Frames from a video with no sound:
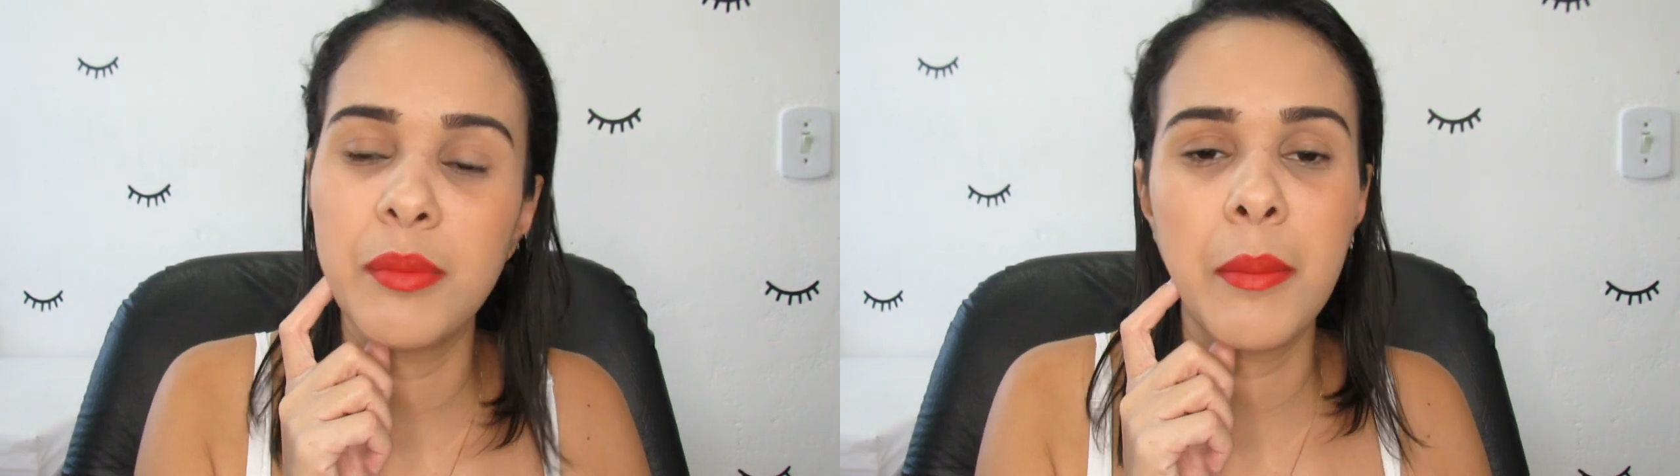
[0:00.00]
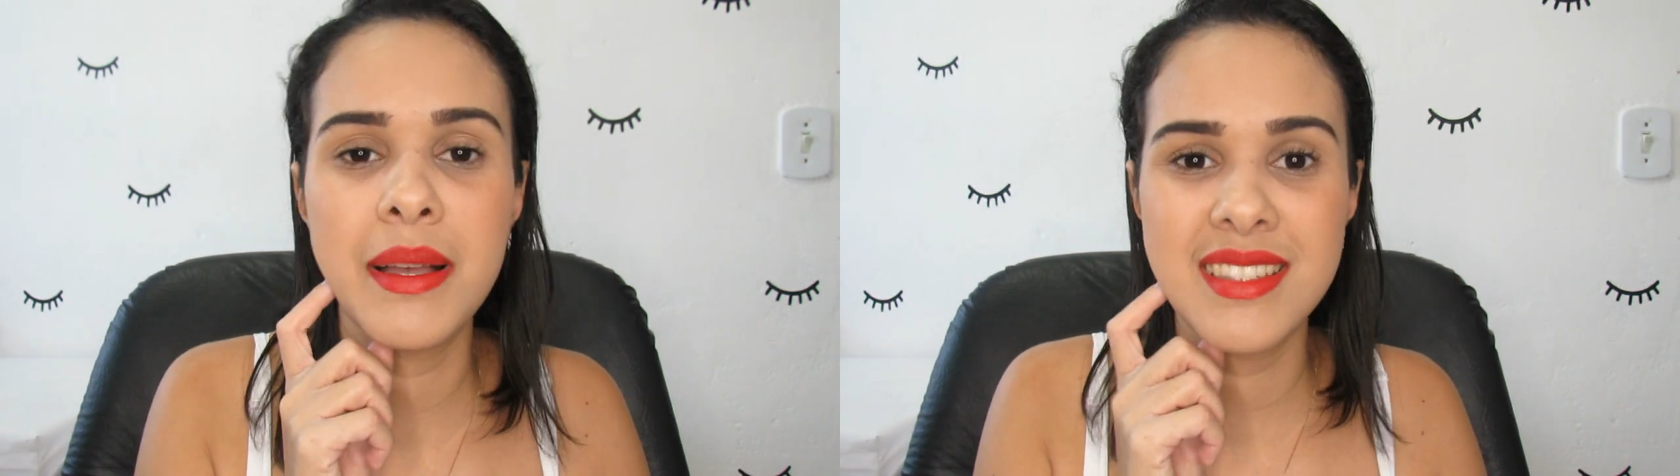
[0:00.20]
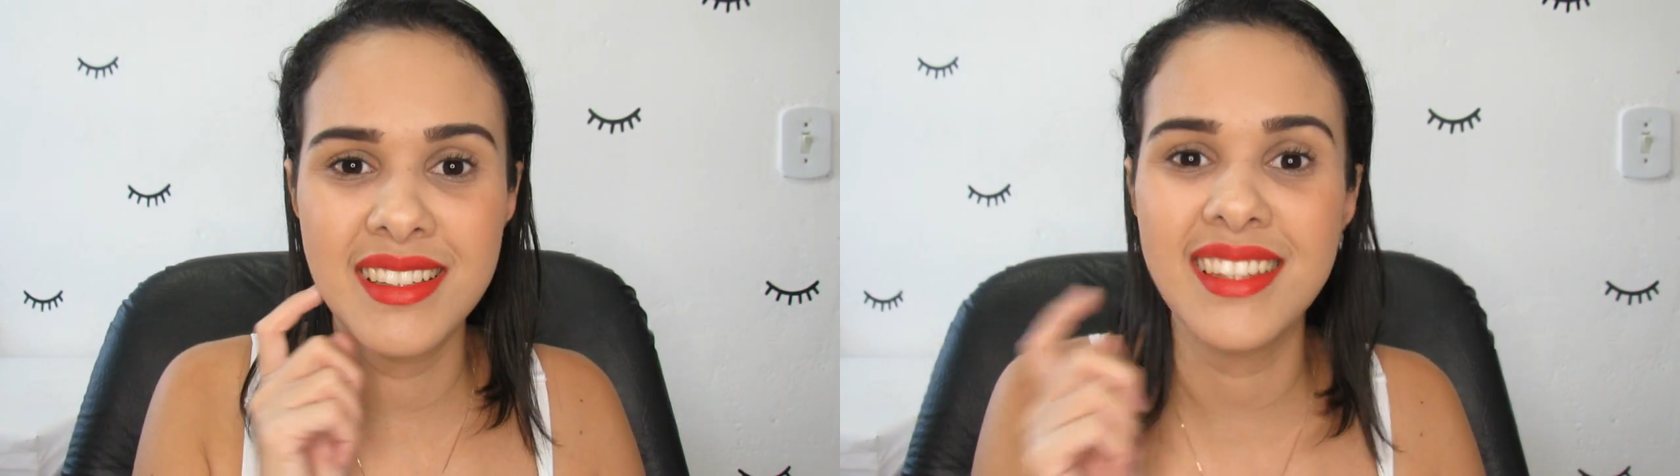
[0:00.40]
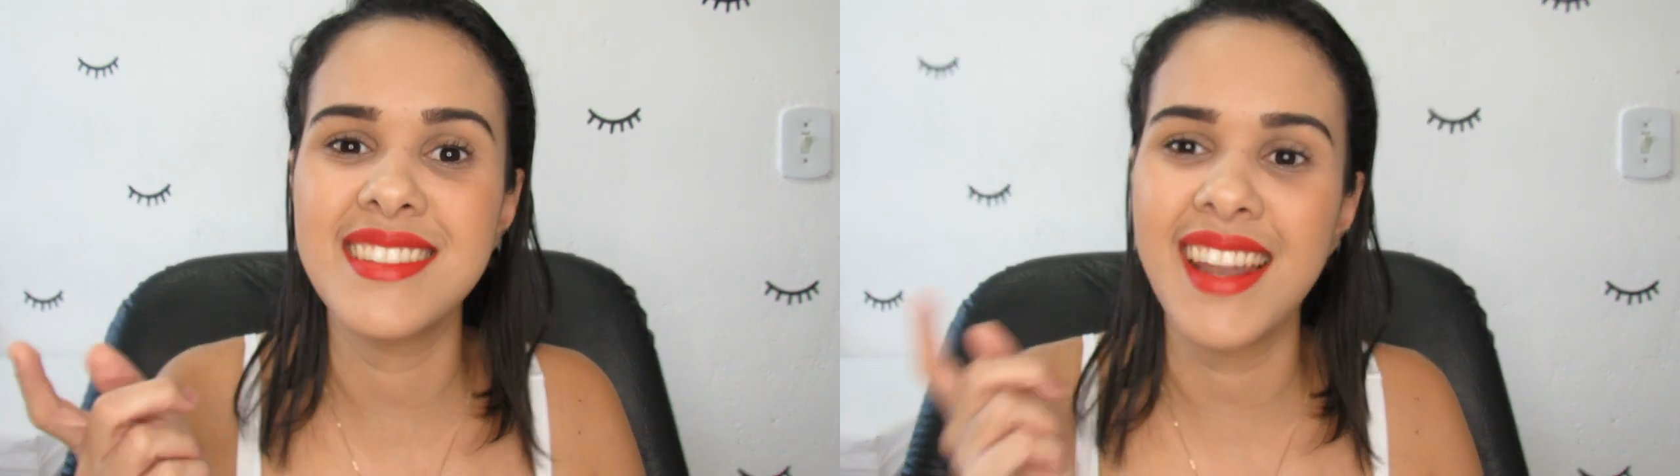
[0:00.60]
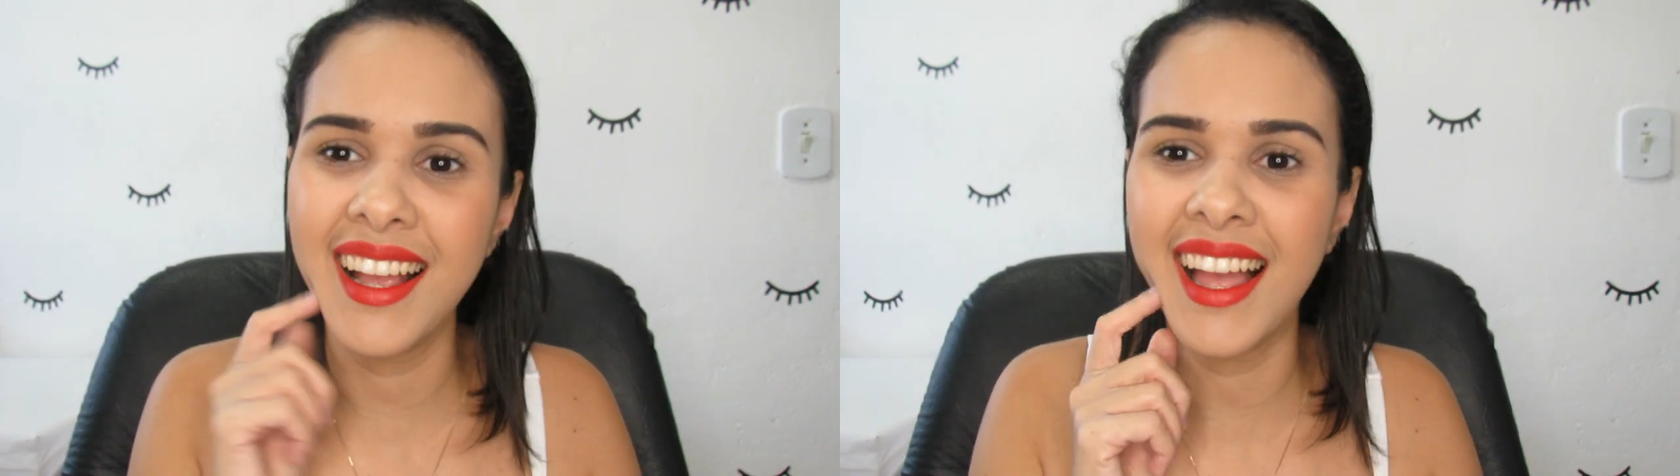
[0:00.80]
O mamazinho tá
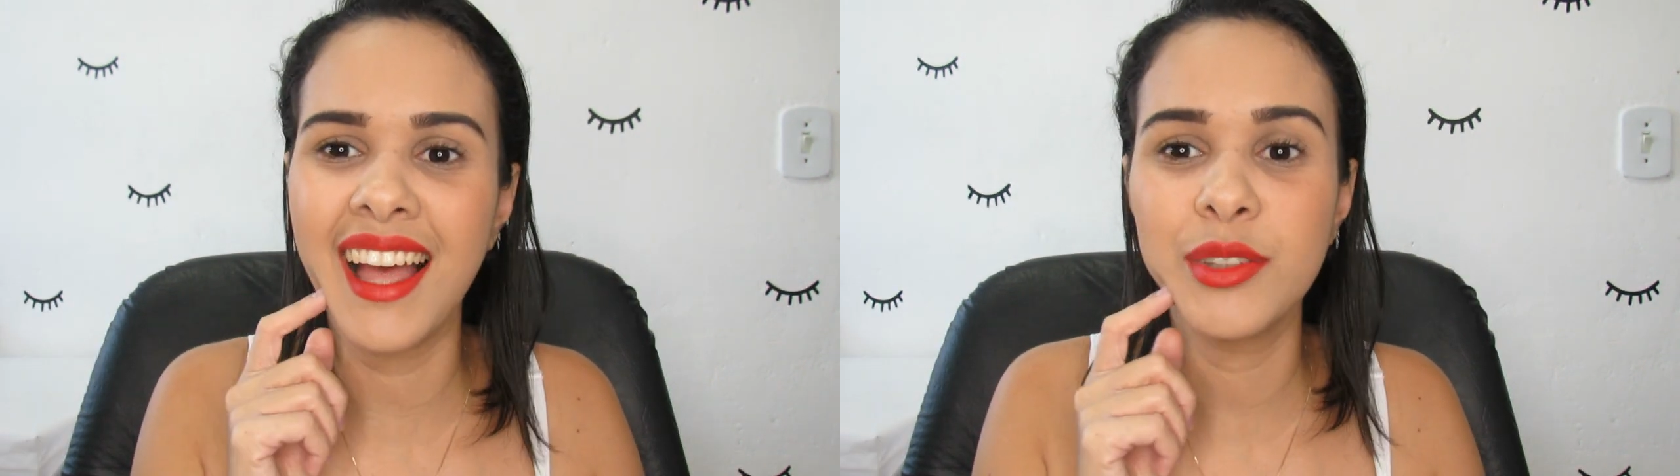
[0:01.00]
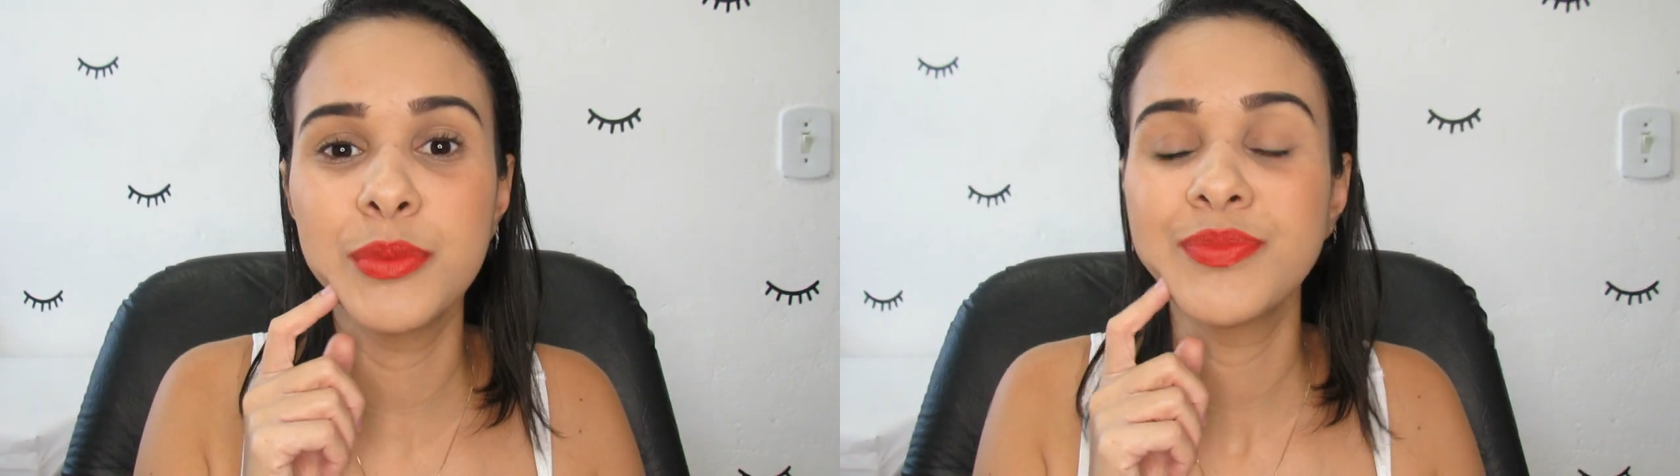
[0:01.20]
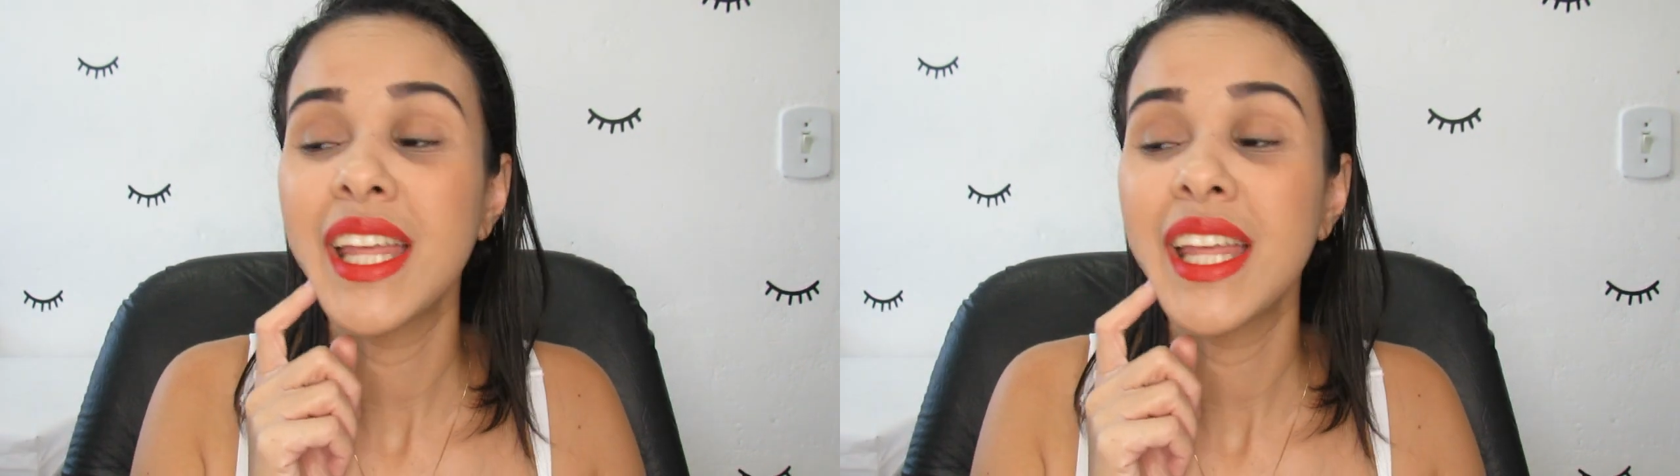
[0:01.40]
estragado.